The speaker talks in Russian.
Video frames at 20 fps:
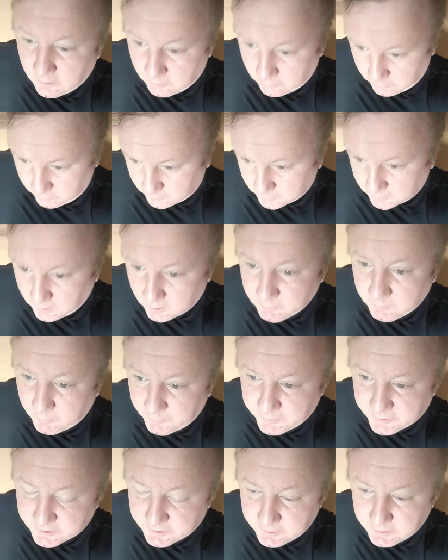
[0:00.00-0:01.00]
Но ну, вот так мы
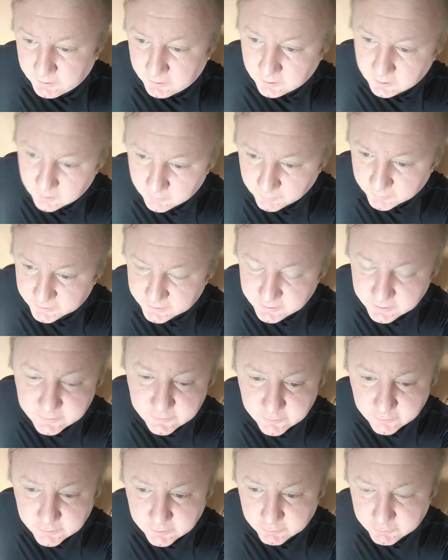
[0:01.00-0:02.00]
пришли, пришли за
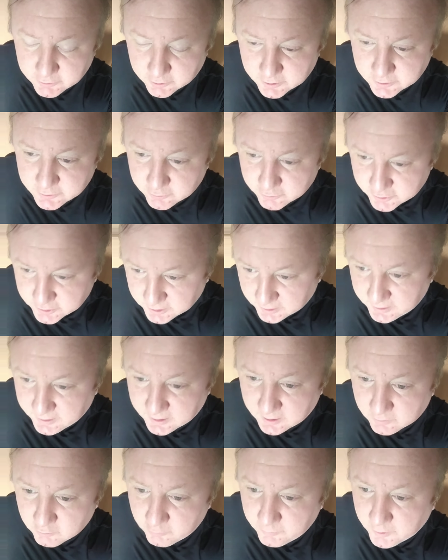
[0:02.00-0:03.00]
счет того, что разрушали
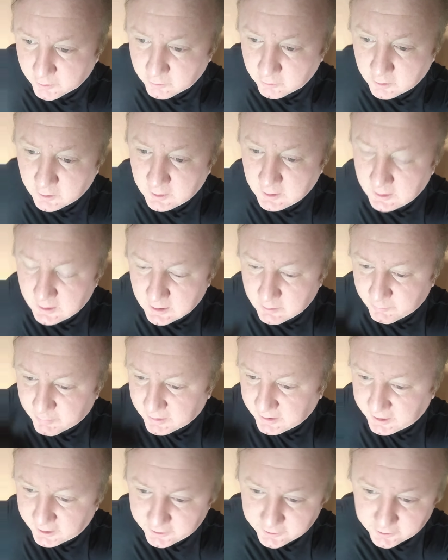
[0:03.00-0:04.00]
экономику,
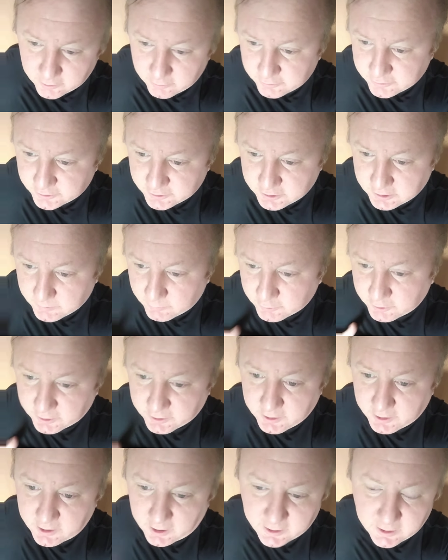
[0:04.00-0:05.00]
правоохранительную систему,
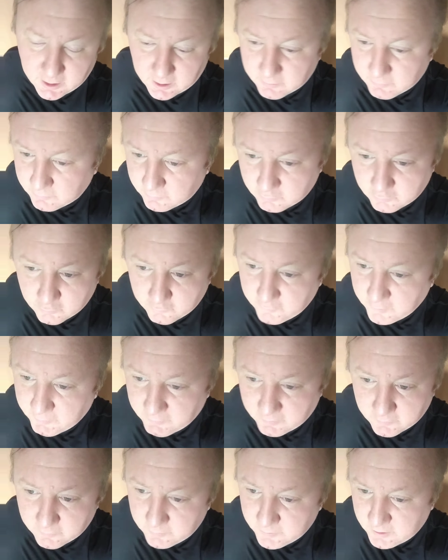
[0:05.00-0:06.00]
такие как я, у, у,
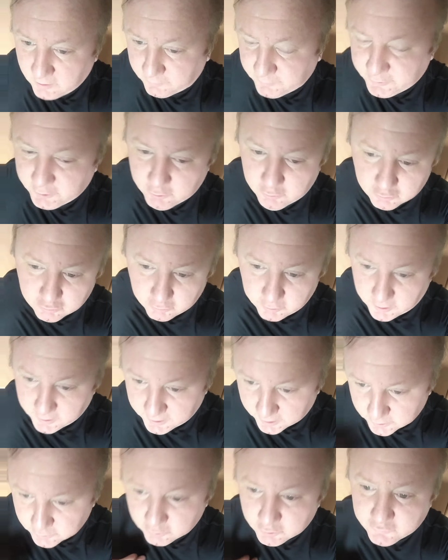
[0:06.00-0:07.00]
у меня психушку, я
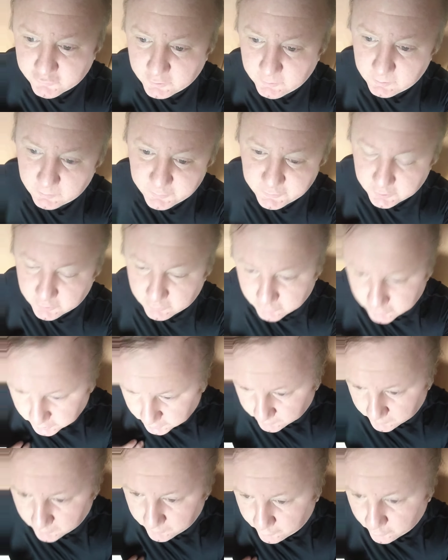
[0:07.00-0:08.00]
горжусь своими
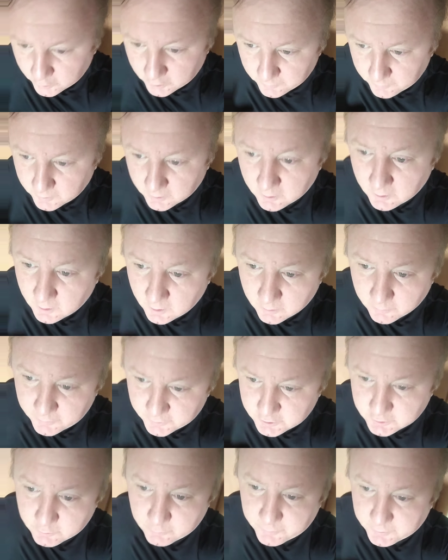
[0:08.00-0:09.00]
психушками и пулями.
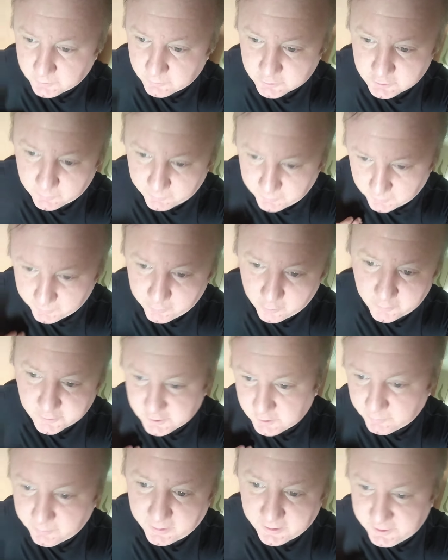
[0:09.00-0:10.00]
Почему? Потому что при
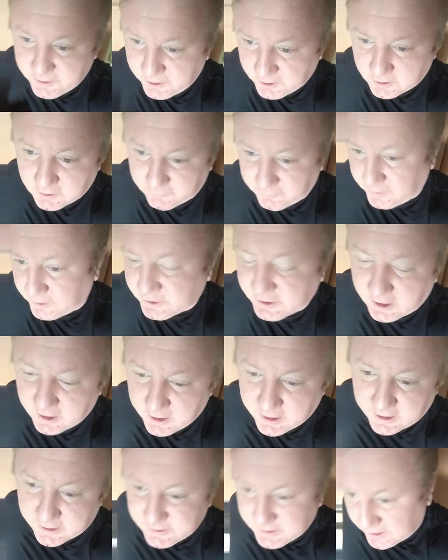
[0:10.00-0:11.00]
помощи бандитов решали
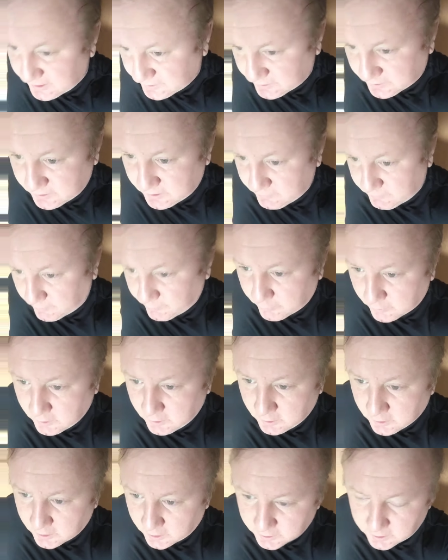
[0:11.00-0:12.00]
хозяйственные вопросы.
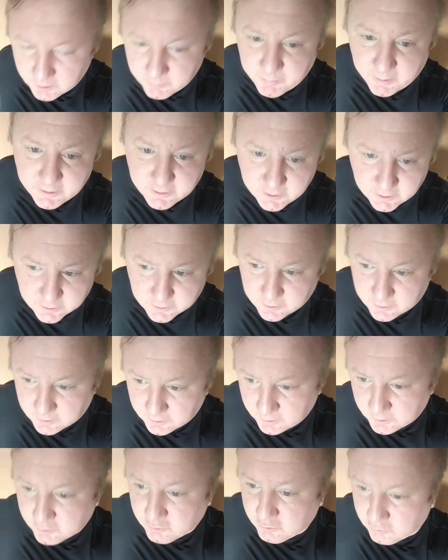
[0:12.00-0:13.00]
Какие бандиты?
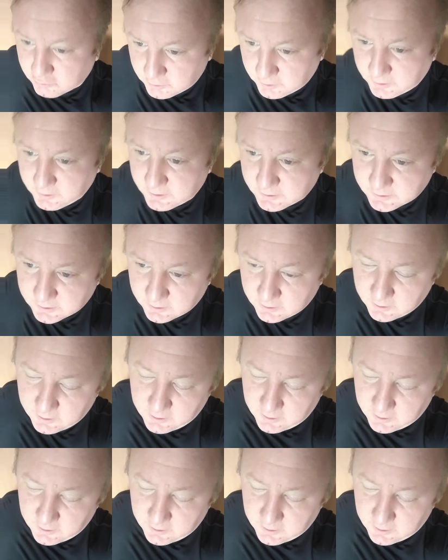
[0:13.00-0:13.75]
Есть суды, есть.